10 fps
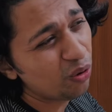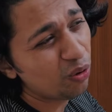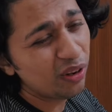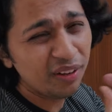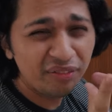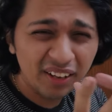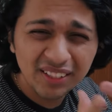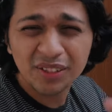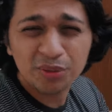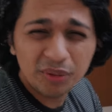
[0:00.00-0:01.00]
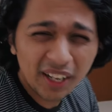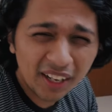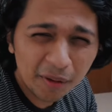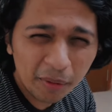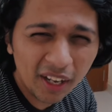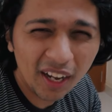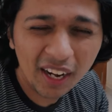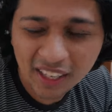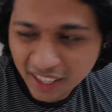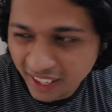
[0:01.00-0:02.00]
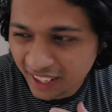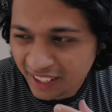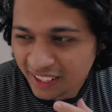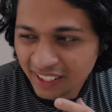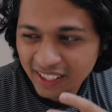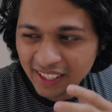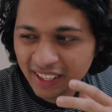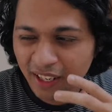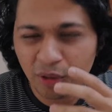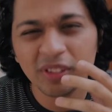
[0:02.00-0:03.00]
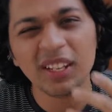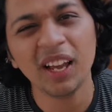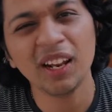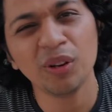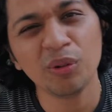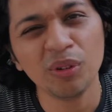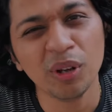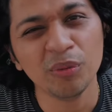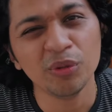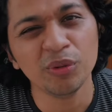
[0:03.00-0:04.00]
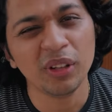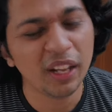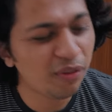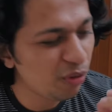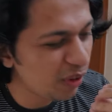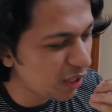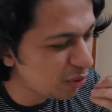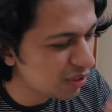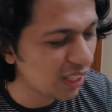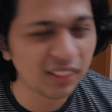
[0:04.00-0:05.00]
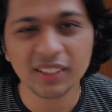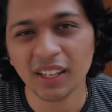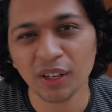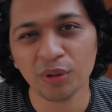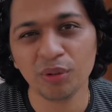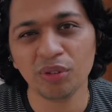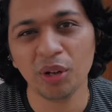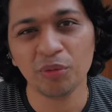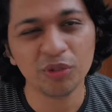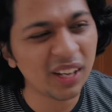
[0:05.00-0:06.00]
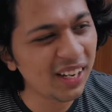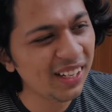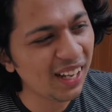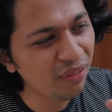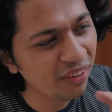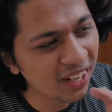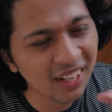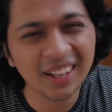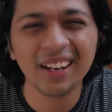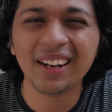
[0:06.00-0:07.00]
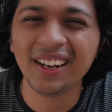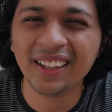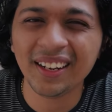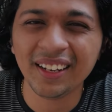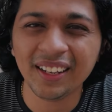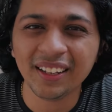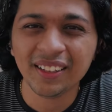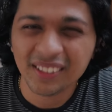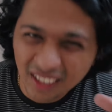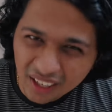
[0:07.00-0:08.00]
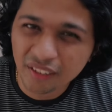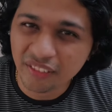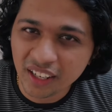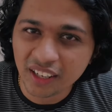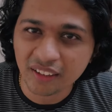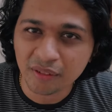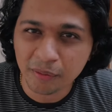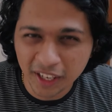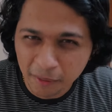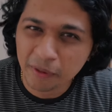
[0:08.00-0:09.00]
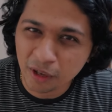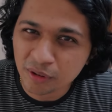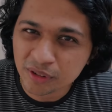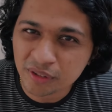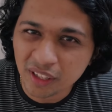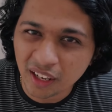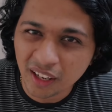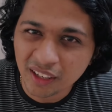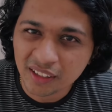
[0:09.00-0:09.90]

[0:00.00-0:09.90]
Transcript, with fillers: కొన్ని ఫేజెస్ ఉంటాయి కదా భయ్య అంటే ఏదో చేయాలనుకుంటాము లైఫ్లో ఏదో సాధించాలనుకుంటాము కానీ లైఫ్ ఎక్కడికి వెళ్ళట్లేదేంటి అనే ఫీలింగ్ మీకు ఎప్పుడైనా వస్తుందా అలా